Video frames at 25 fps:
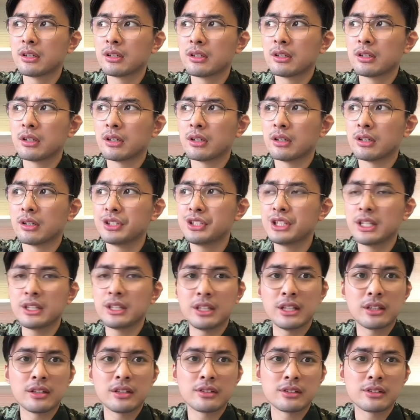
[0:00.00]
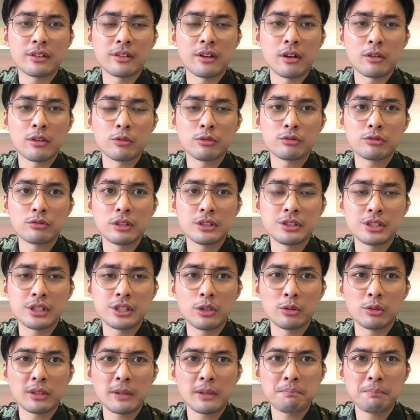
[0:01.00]
呃印尼的这个航空坠机以
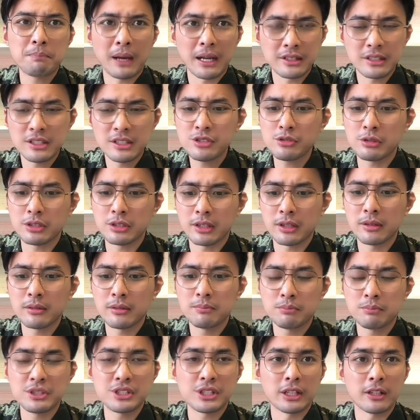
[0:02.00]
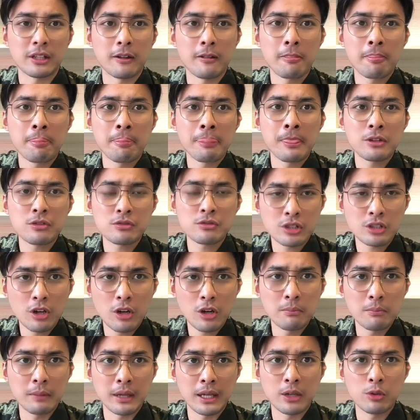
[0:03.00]
后，它本身就已经不行了，就是靠
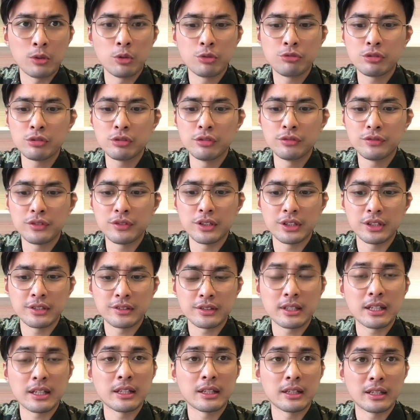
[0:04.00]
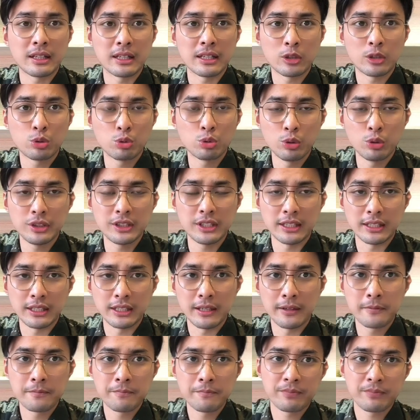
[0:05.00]
美国军工复合体在那里给它托底
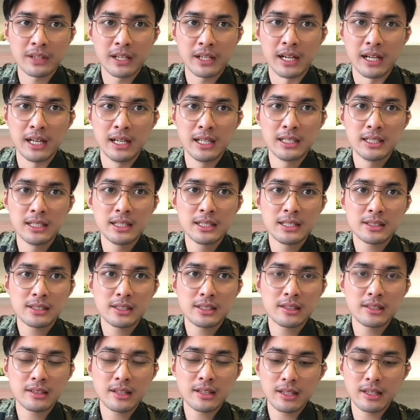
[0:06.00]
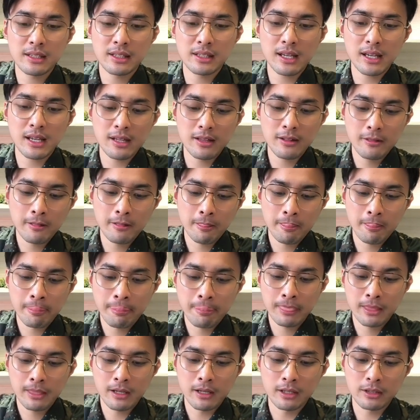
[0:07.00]
呢啊。现在你看
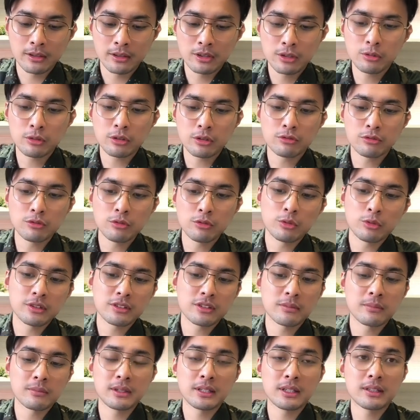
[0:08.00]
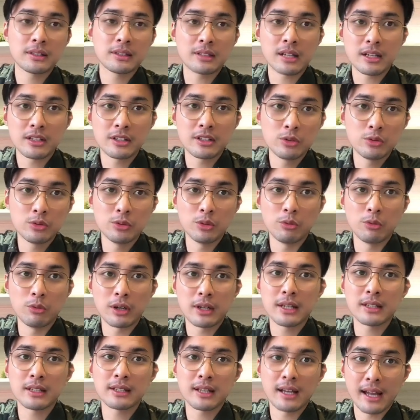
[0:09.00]
啊，丢掉中国这么一个大客户，我
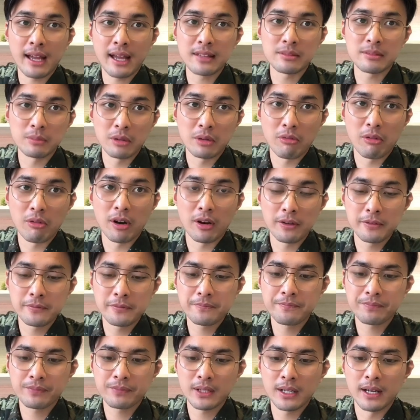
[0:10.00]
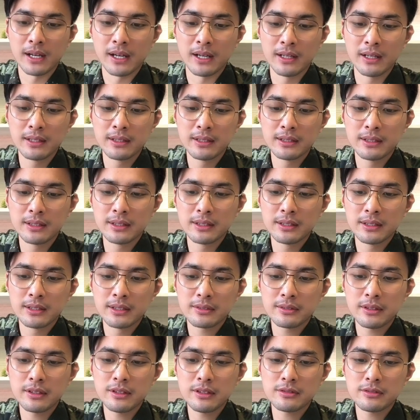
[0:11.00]
看他还怎么玩啊？
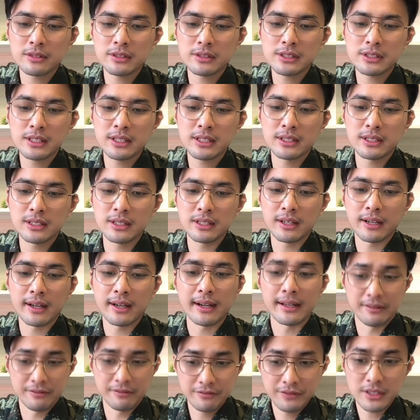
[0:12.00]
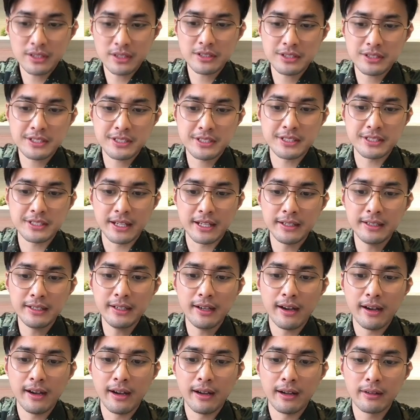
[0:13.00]
所以说这个很非常邪
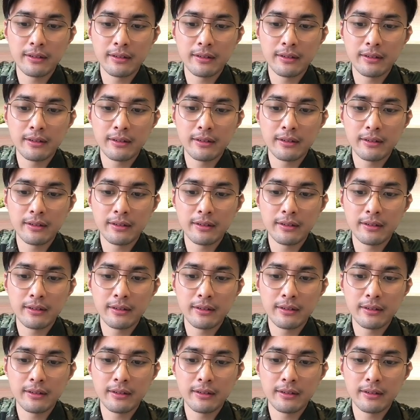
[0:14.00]
恶。